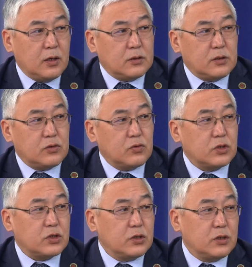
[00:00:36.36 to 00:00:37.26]
На
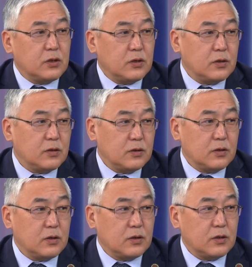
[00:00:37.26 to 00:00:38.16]
сегодняшний день,
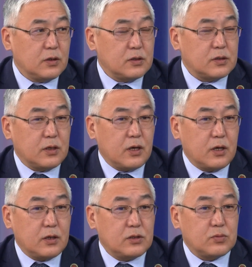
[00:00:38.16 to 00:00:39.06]
э, исходя
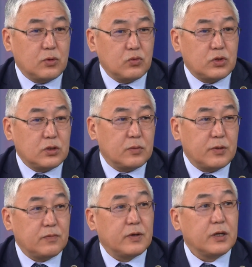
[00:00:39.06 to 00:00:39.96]
из полученных
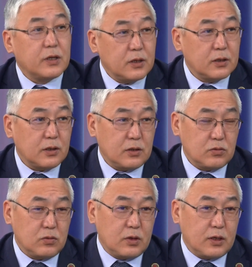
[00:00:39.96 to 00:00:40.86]
предварительных
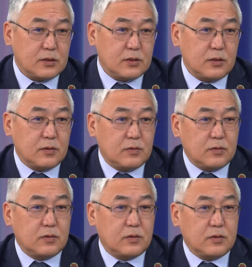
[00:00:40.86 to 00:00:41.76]
консультаций,
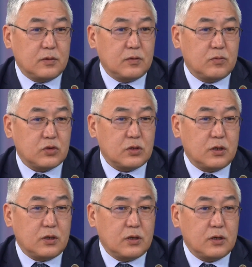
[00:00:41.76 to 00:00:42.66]
э, можно
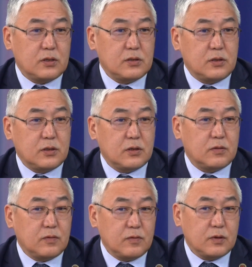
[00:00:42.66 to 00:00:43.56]
сделать
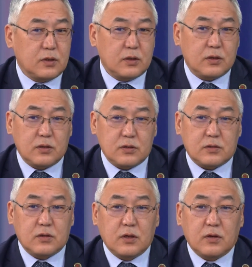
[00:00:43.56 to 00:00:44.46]
выводы из
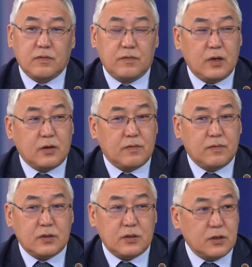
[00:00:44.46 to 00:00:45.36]

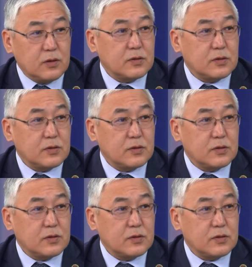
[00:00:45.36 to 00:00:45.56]
весеннего